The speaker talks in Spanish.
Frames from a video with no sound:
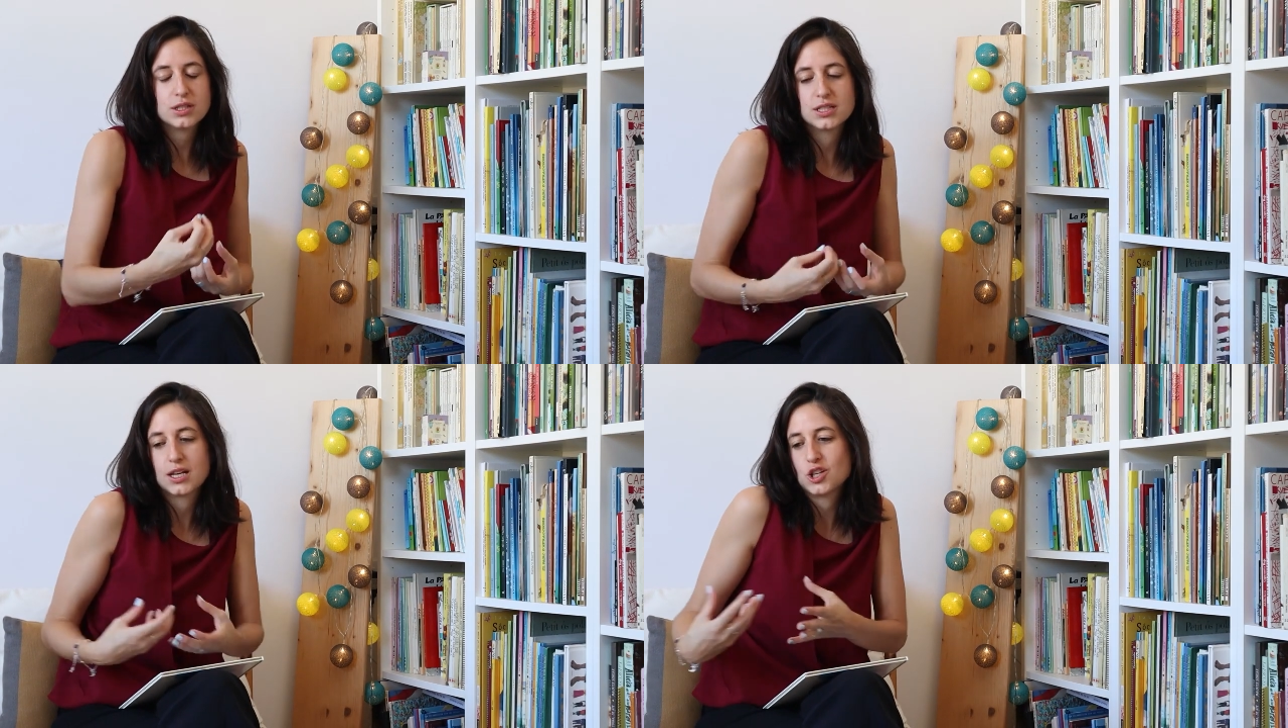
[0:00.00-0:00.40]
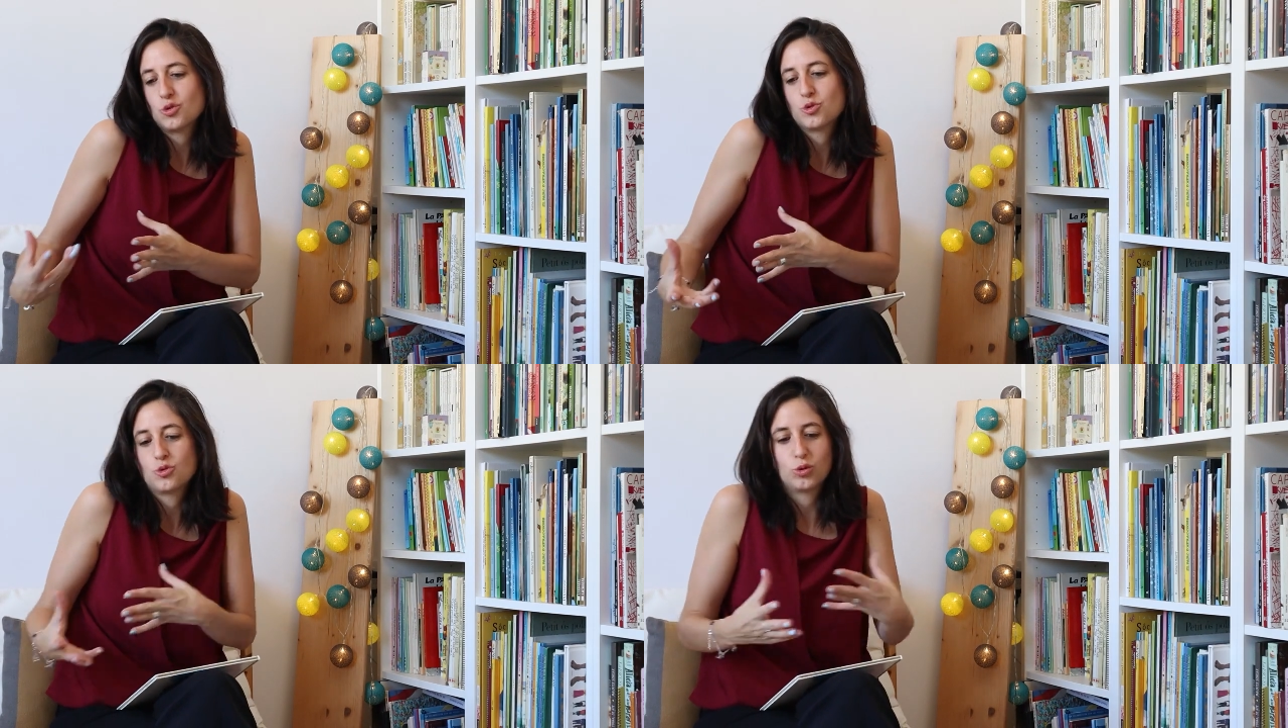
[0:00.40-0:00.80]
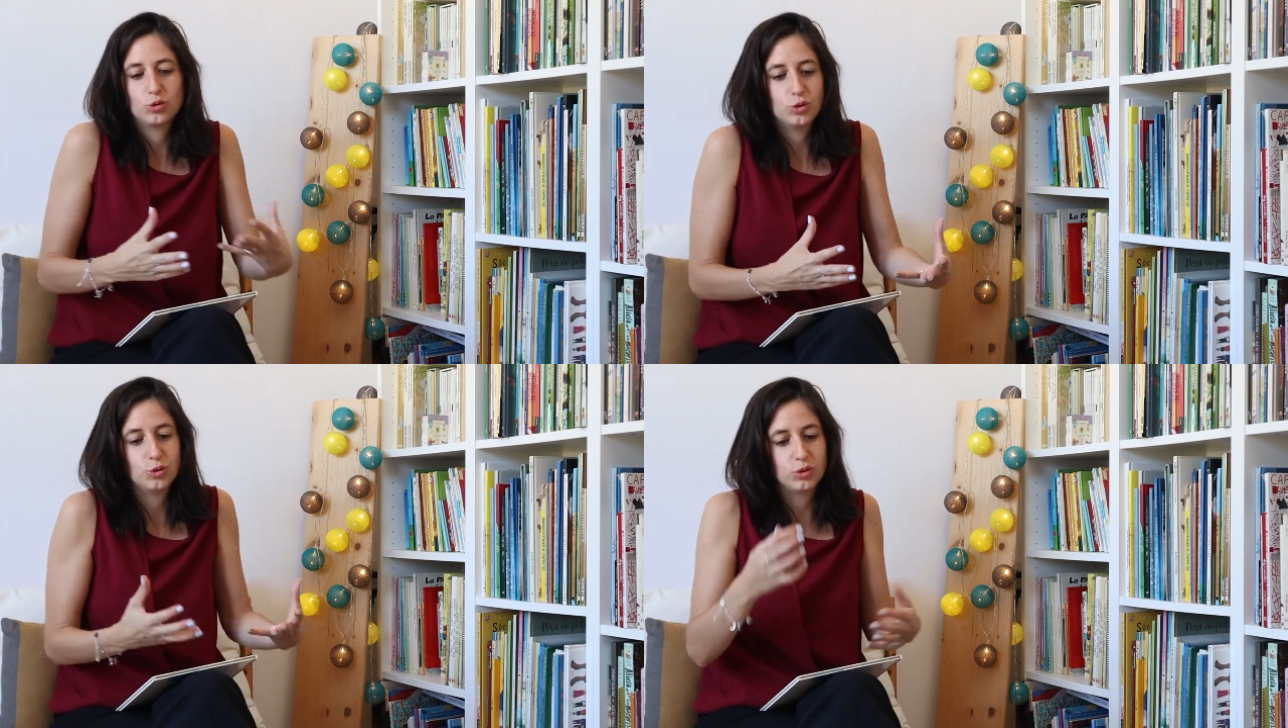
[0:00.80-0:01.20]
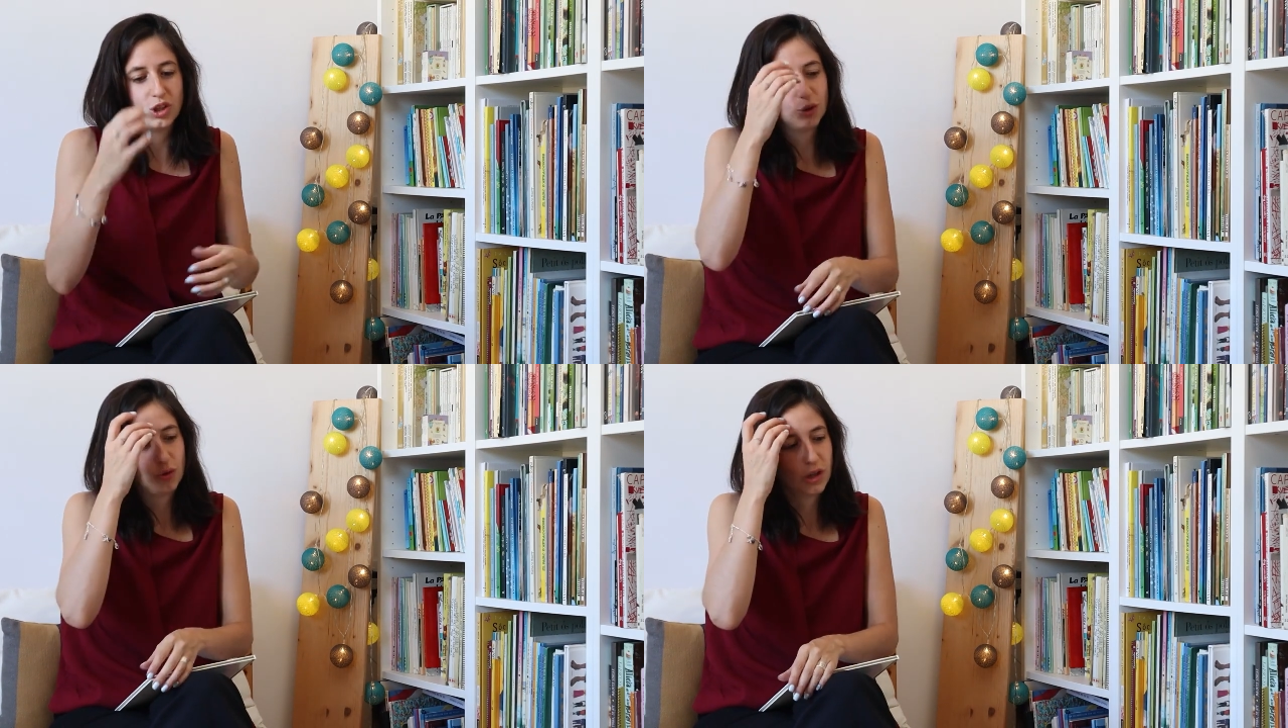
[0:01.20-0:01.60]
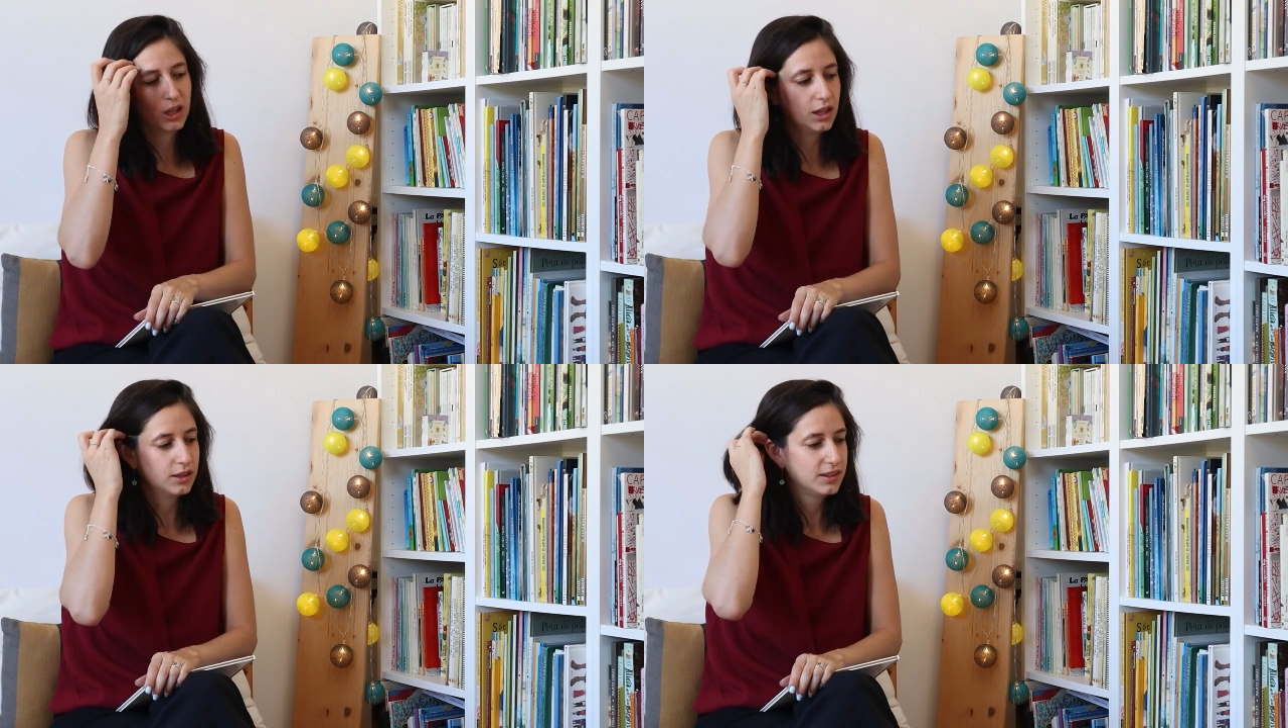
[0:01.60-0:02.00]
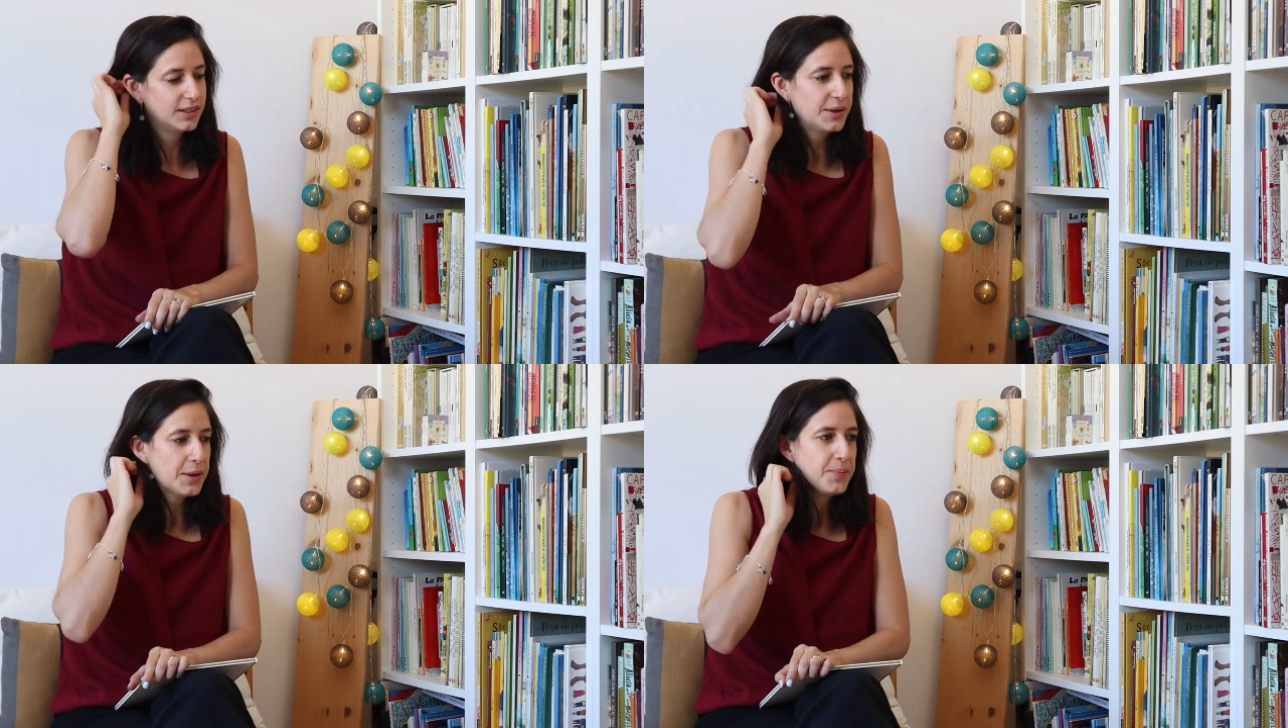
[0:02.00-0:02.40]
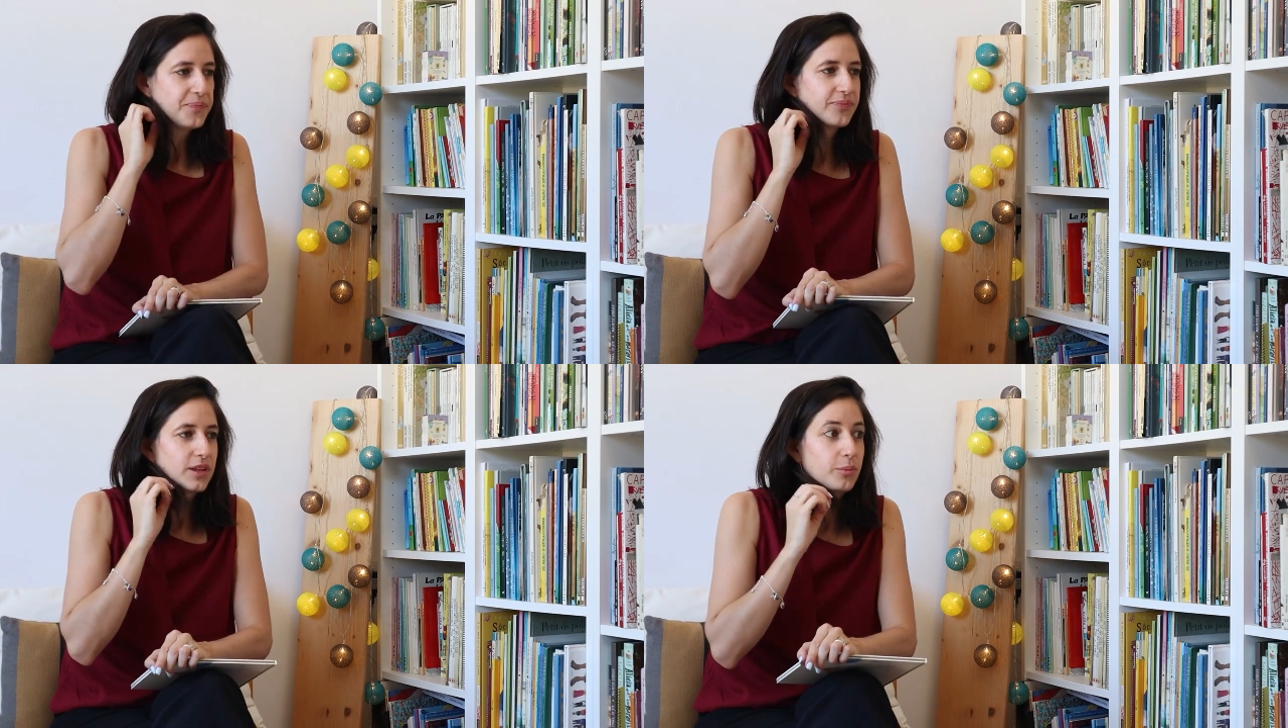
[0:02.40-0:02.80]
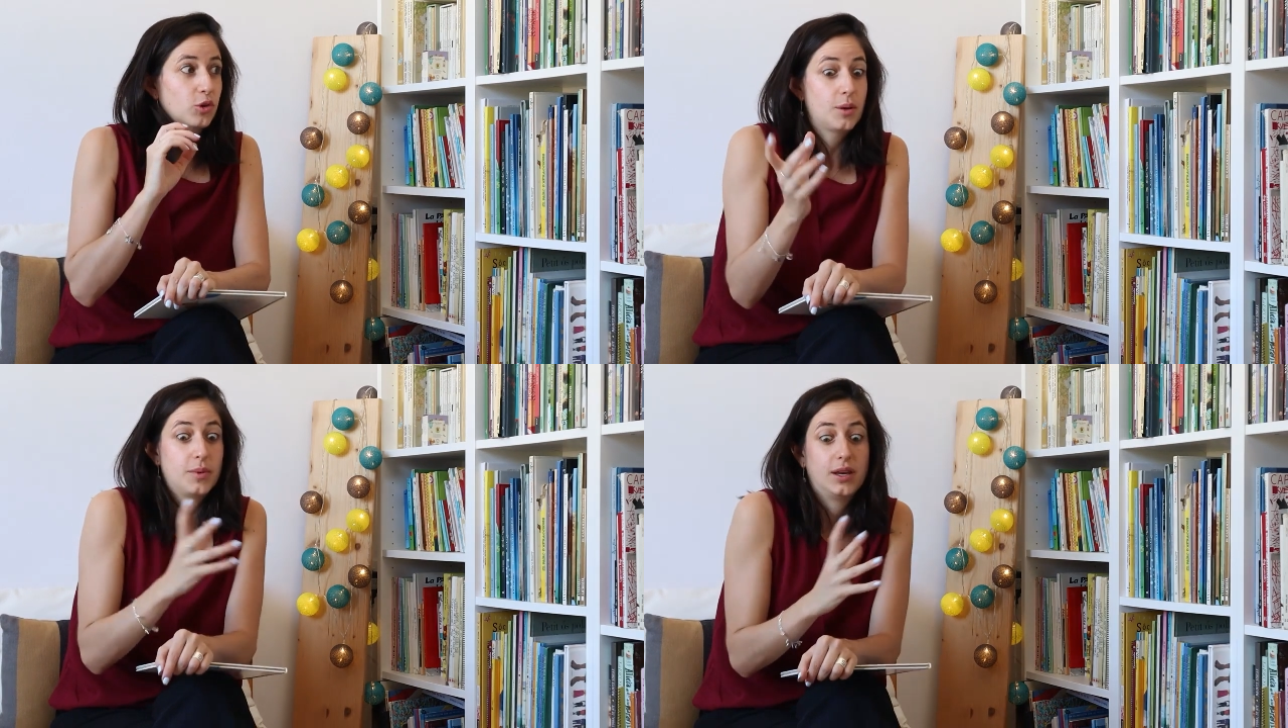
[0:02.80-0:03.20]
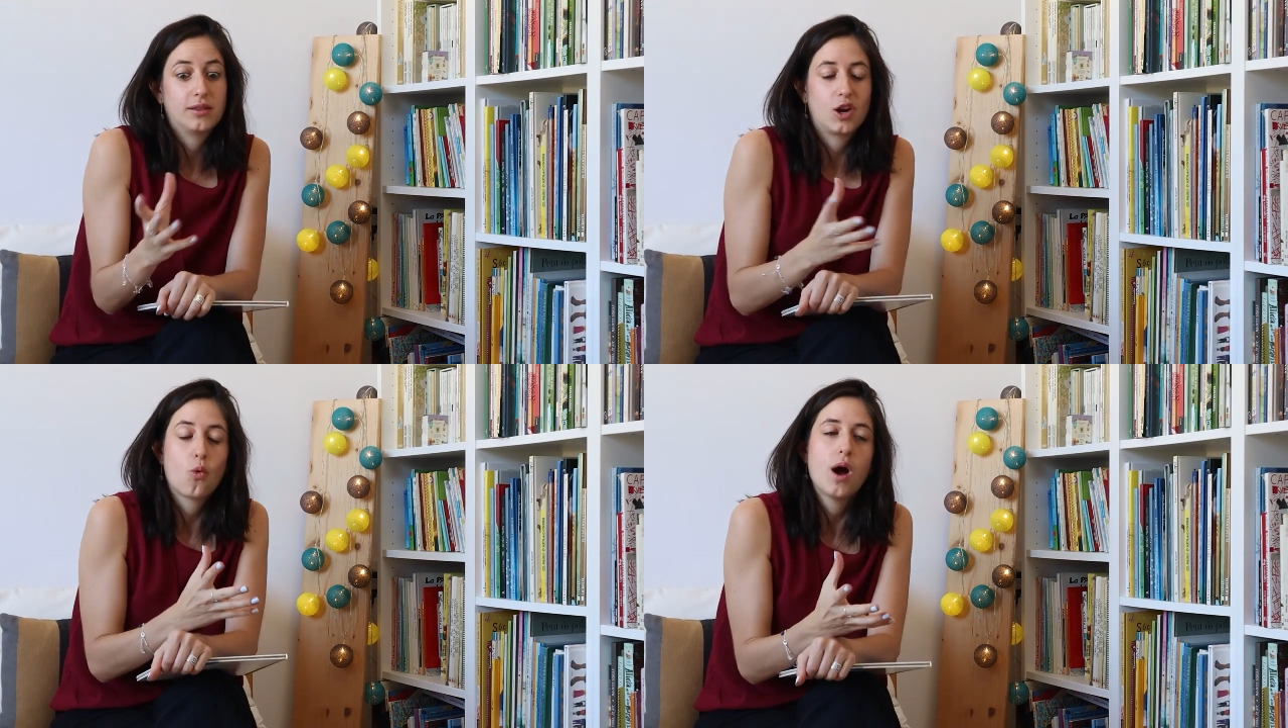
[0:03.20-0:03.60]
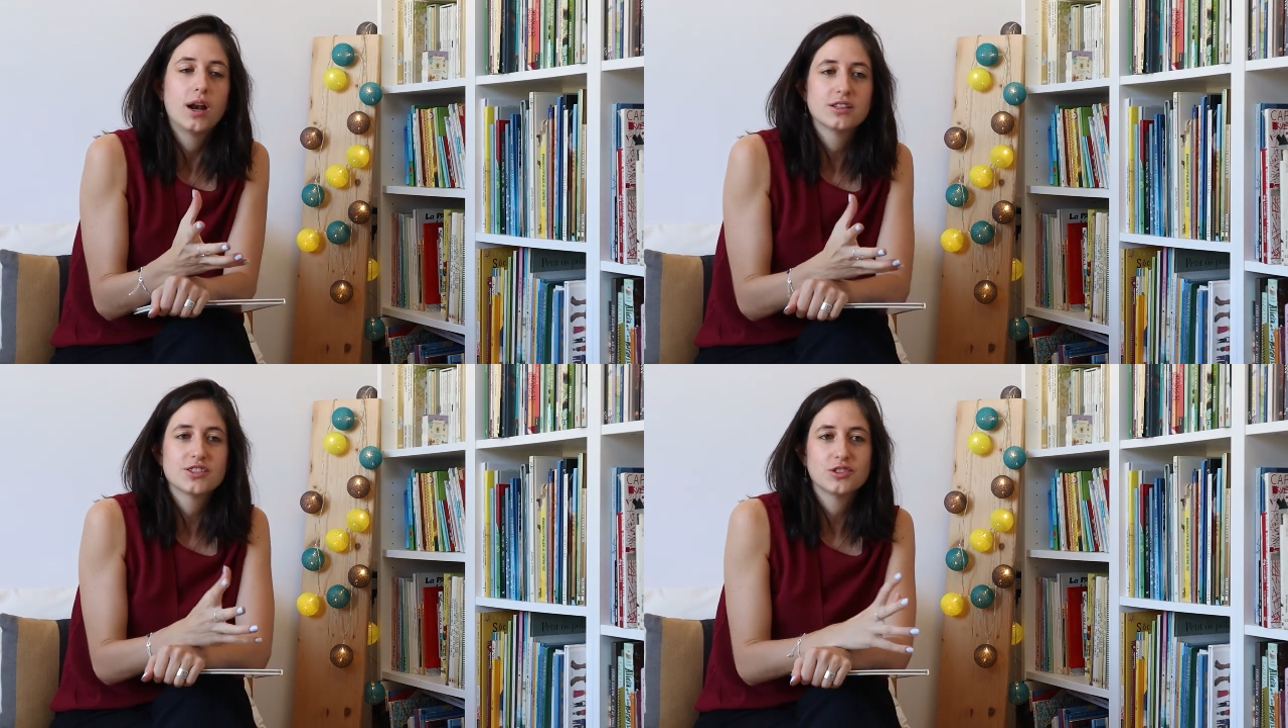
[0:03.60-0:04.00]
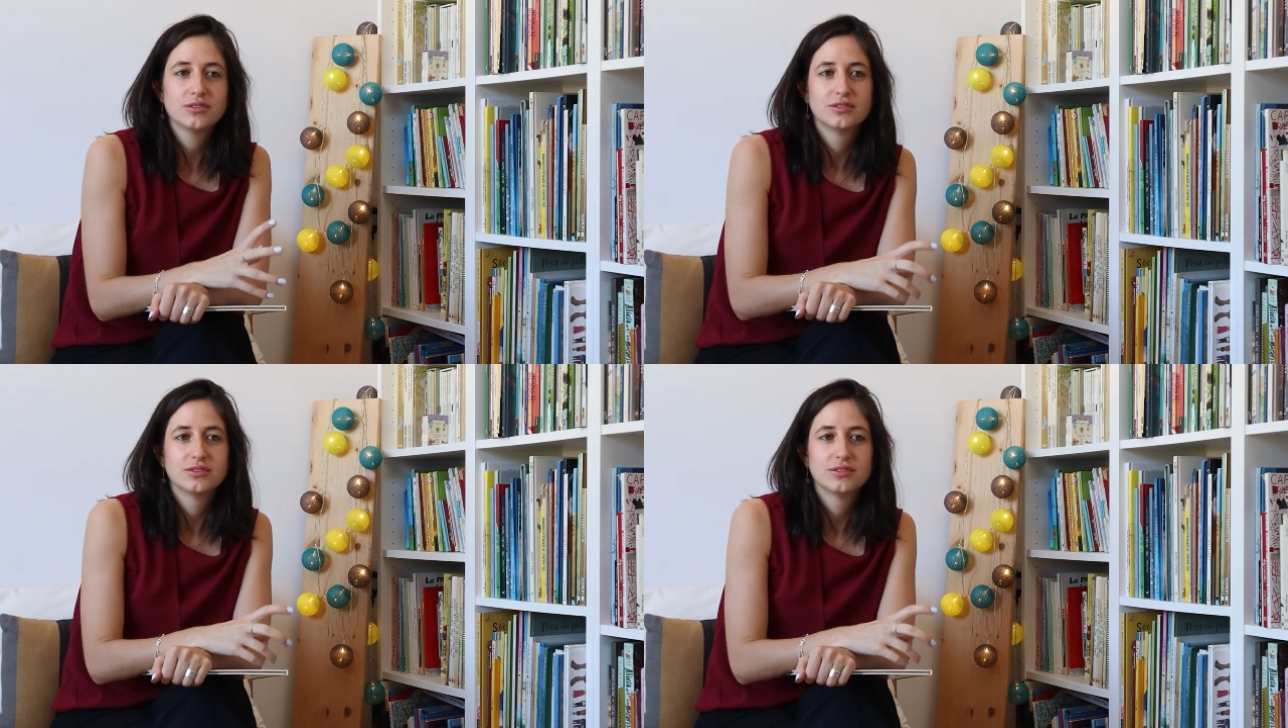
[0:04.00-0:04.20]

en ese caso pues un adulto y un niño o niña, pero también entre iguales, ¿no?